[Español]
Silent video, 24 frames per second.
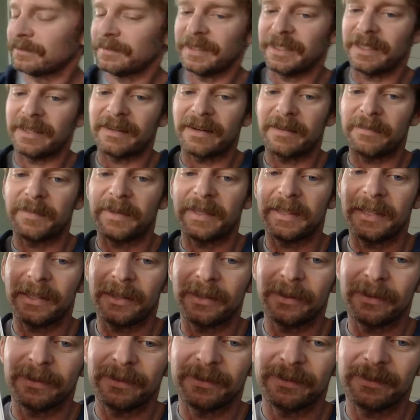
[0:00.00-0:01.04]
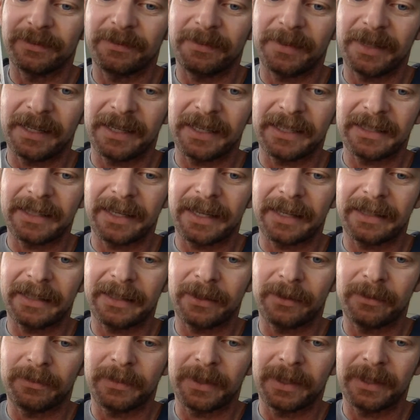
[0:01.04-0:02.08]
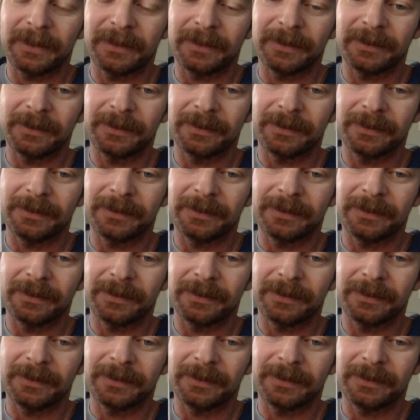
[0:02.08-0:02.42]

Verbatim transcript: Mira, rapidito, ahí está, toma.